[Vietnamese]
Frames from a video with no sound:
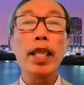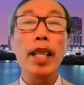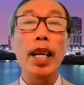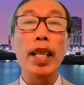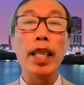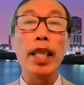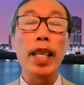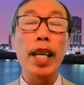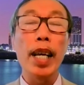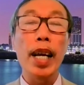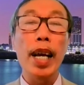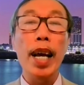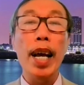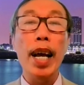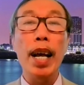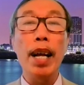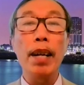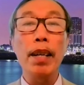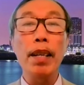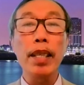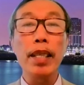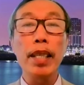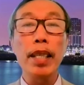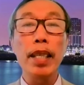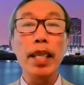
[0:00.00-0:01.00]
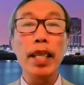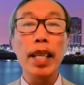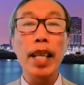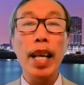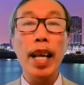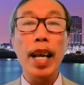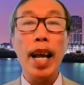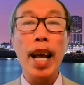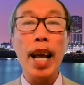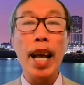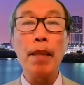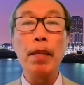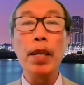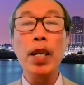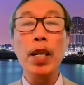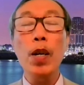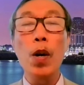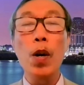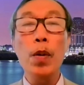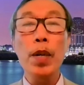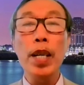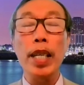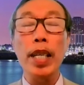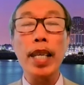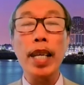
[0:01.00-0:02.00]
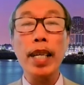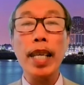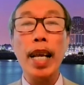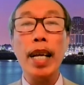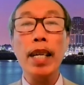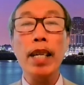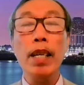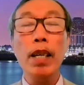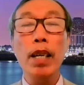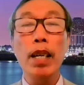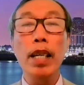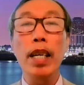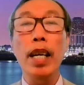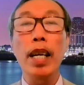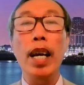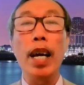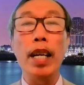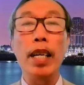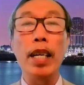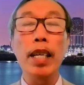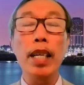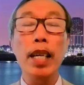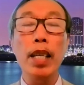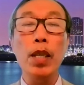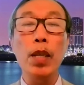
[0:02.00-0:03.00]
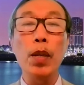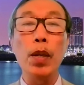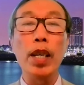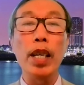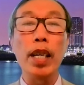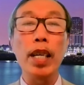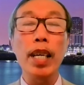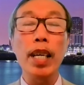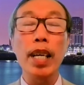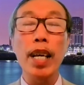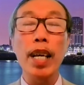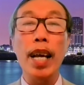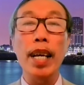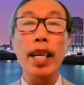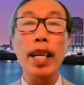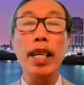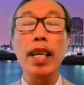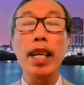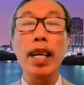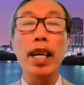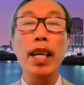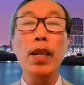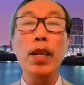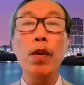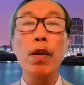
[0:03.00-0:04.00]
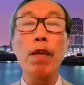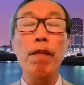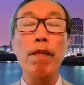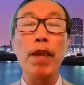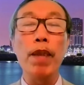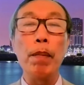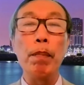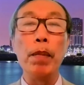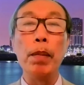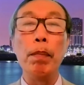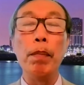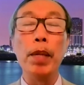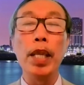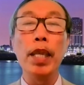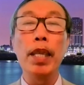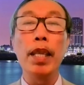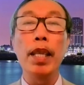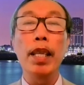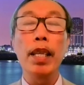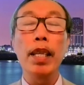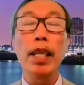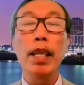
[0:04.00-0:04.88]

thành ra hai biến cố này chắc chắn nó có liên hệ đến cái chuyện cái hai cái ghế của ông phạm bình minh